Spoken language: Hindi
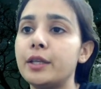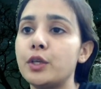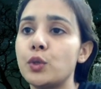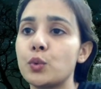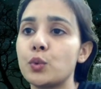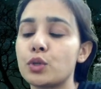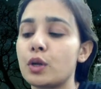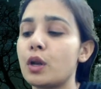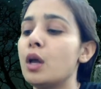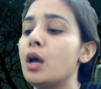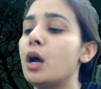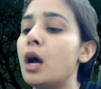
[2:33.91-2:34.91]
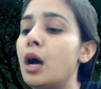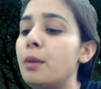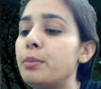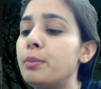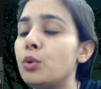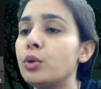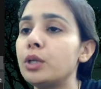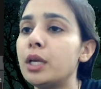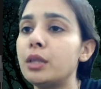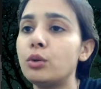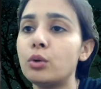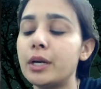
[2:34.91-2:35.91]
यूज़र अब क्योंकि की
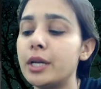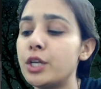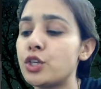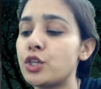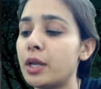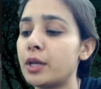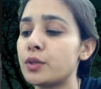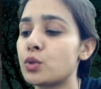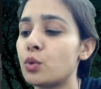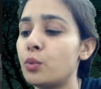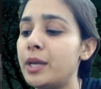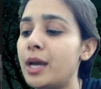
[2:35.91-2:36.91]
तो कंडीशन है सो वी